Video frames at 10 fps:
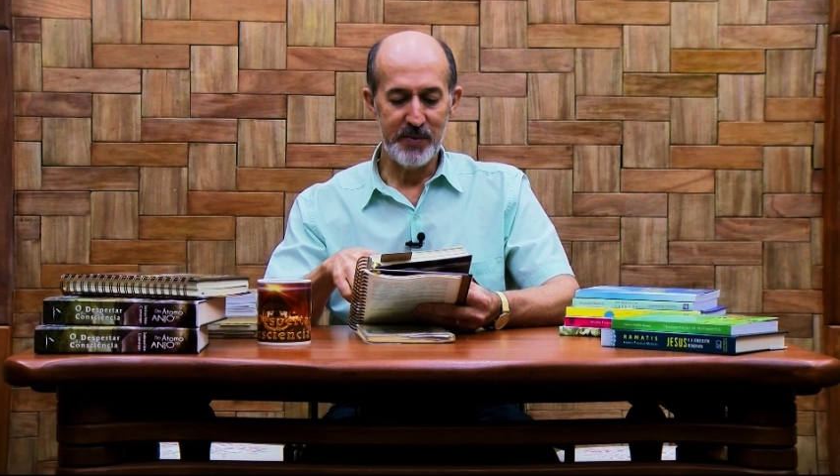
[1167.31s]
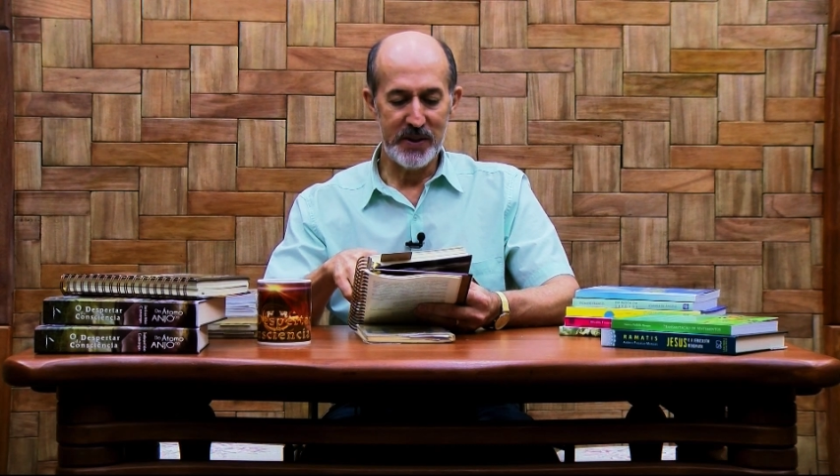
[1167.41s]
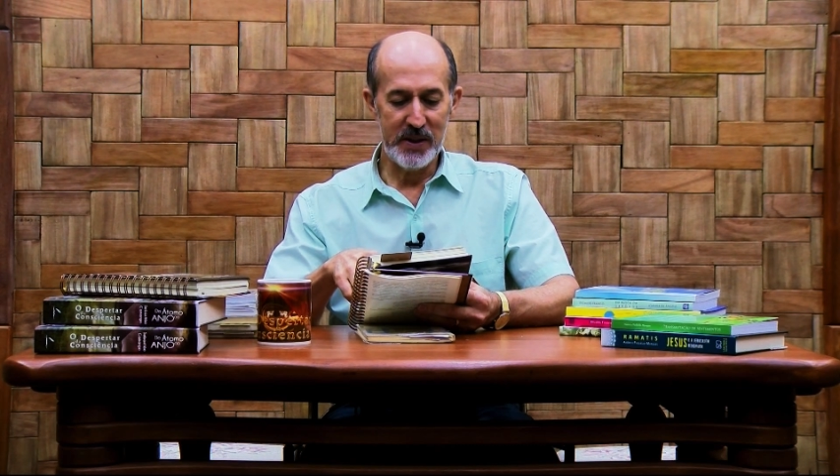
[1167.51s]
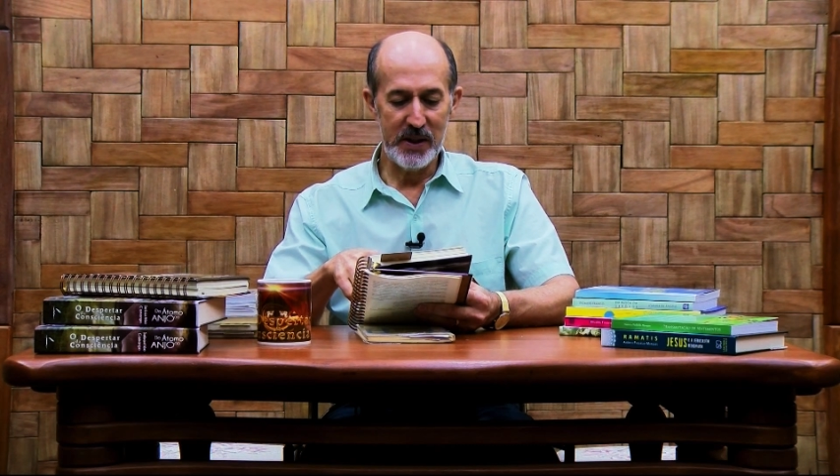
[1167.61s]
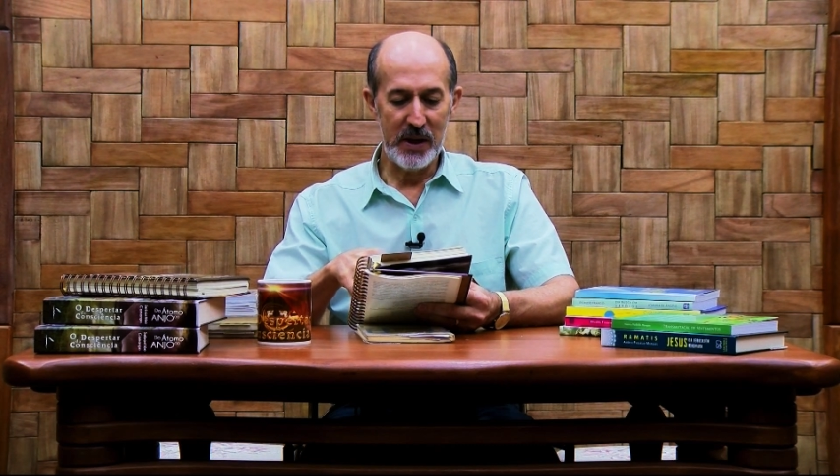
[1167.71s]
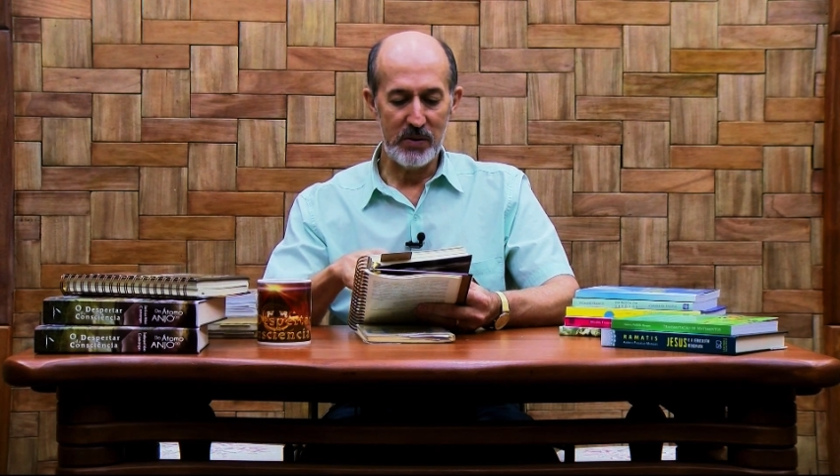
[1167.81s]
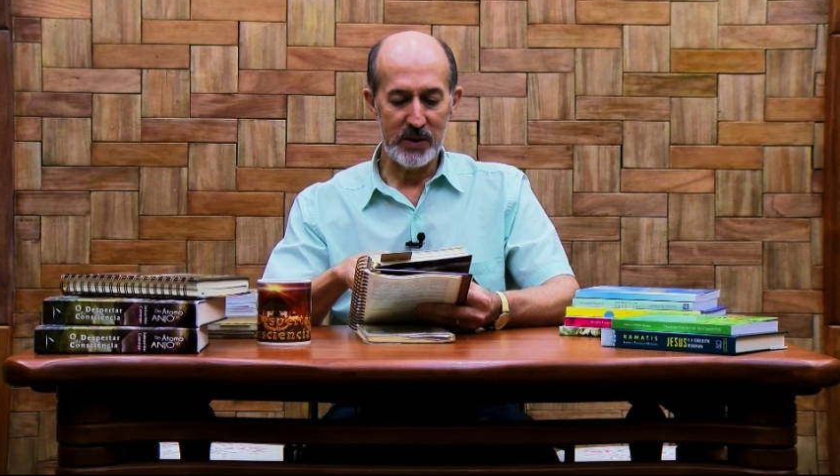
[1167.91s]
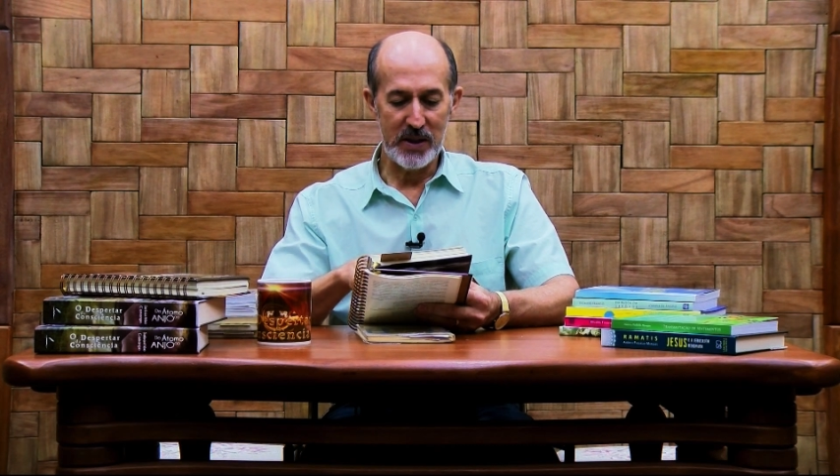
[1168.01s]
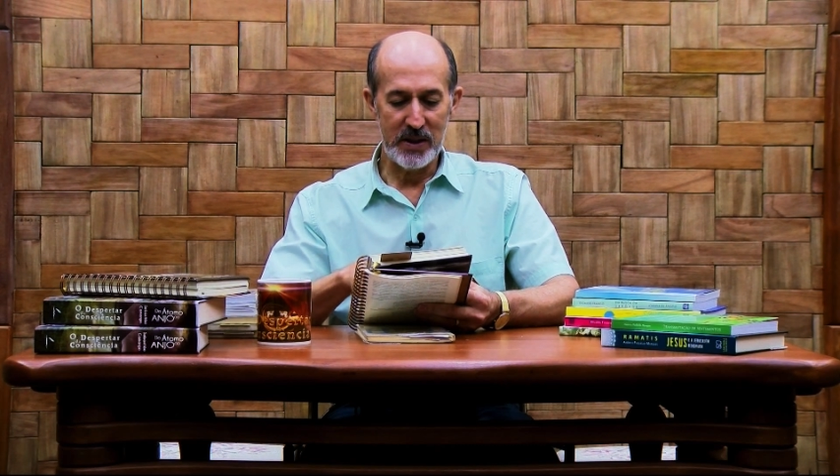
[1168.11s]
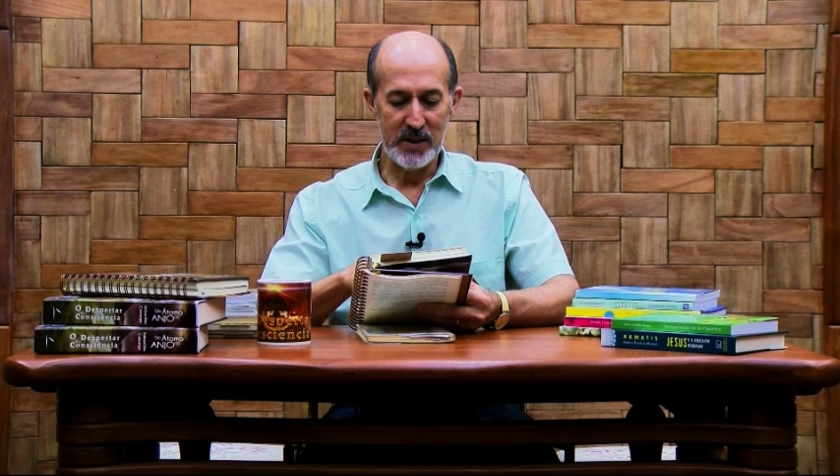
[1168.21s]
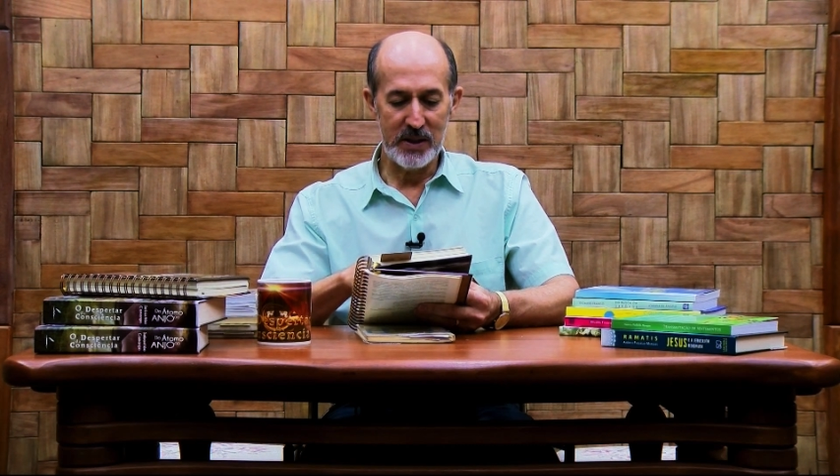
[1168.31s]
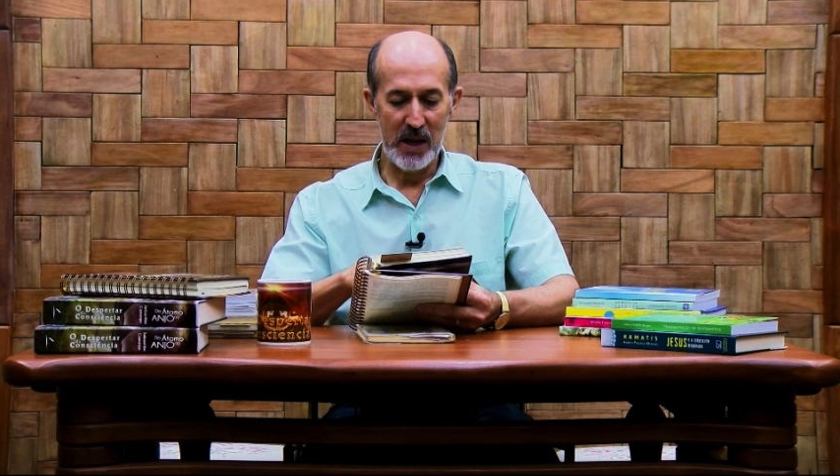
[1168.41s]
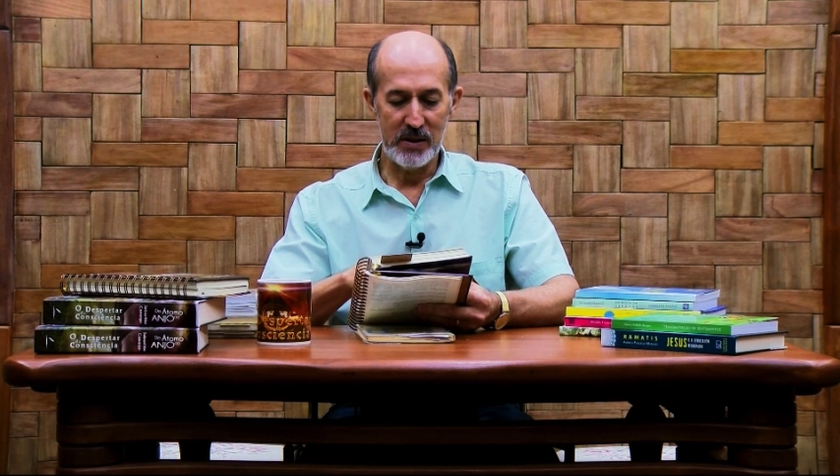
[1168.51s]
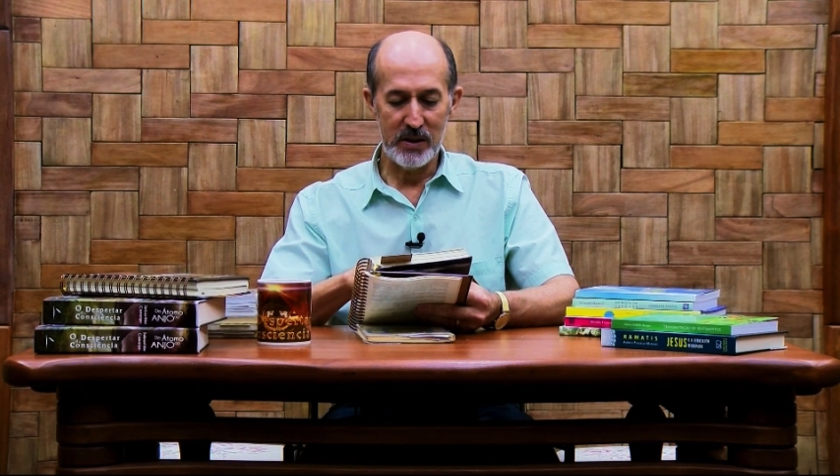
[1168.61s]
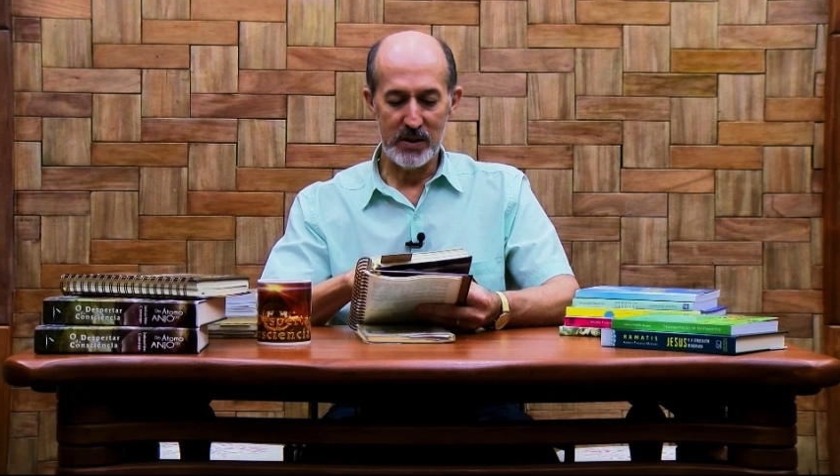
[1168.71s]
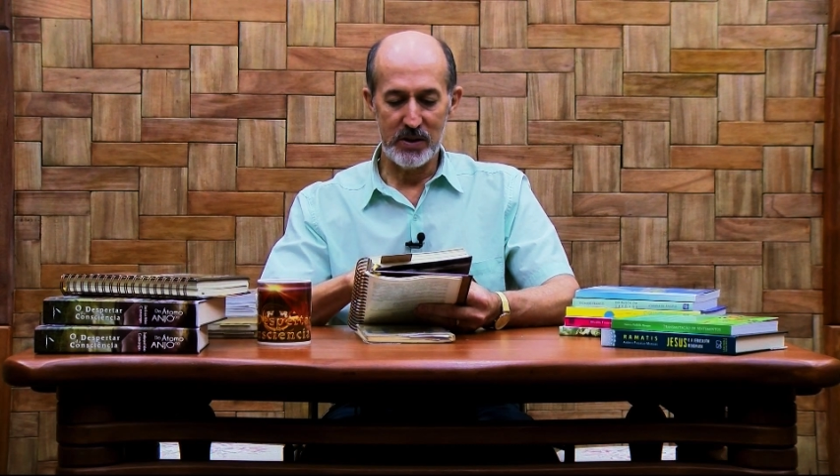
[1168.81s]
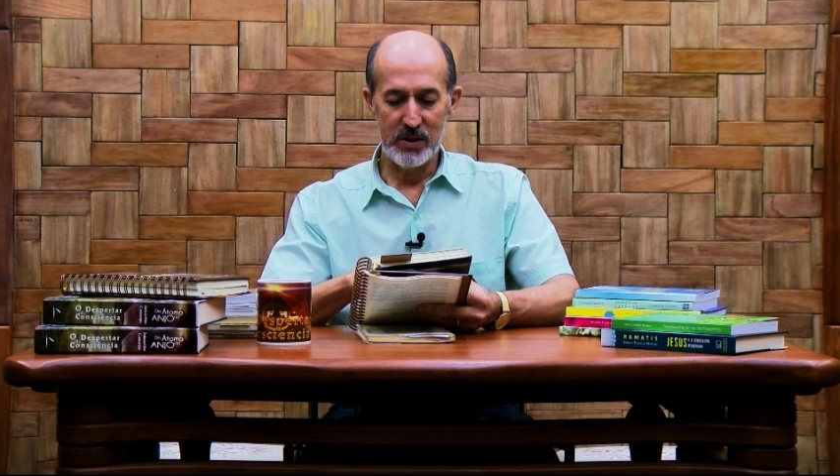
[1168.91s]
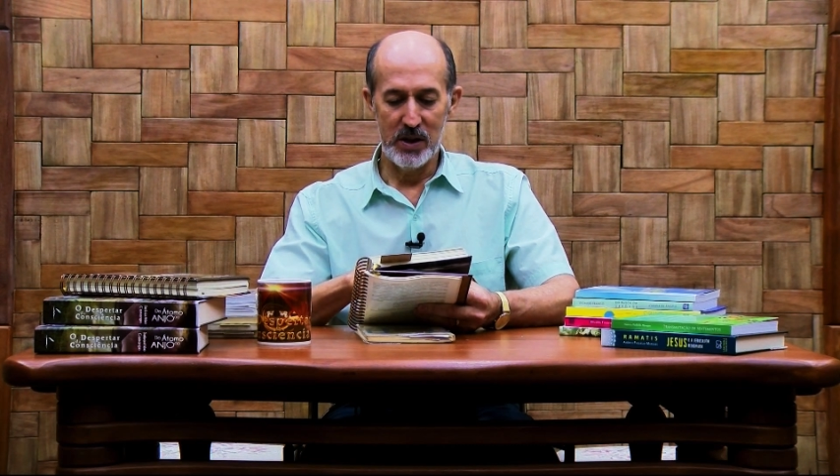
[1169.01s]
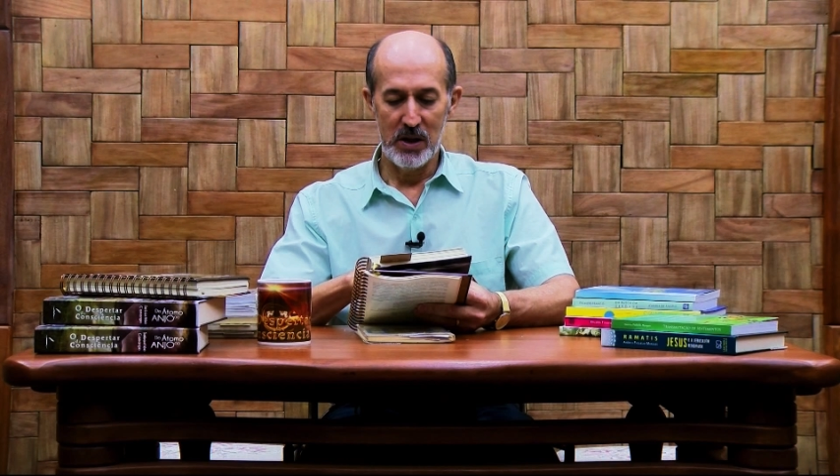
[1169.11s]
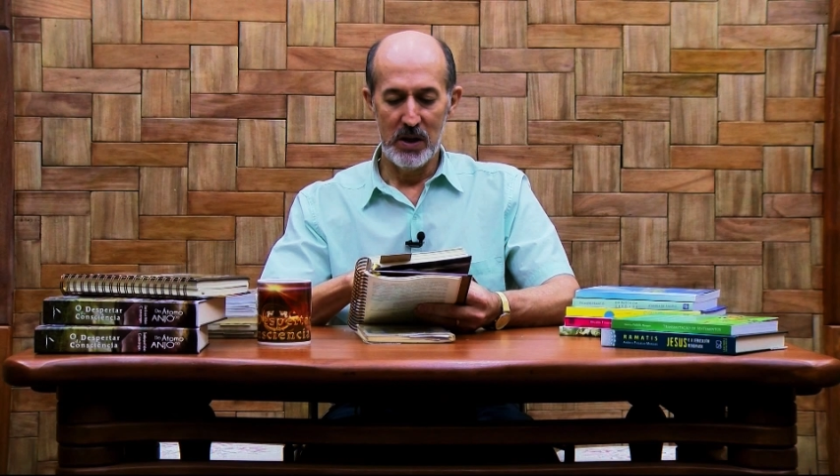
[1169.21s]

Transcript: psíquicos existentes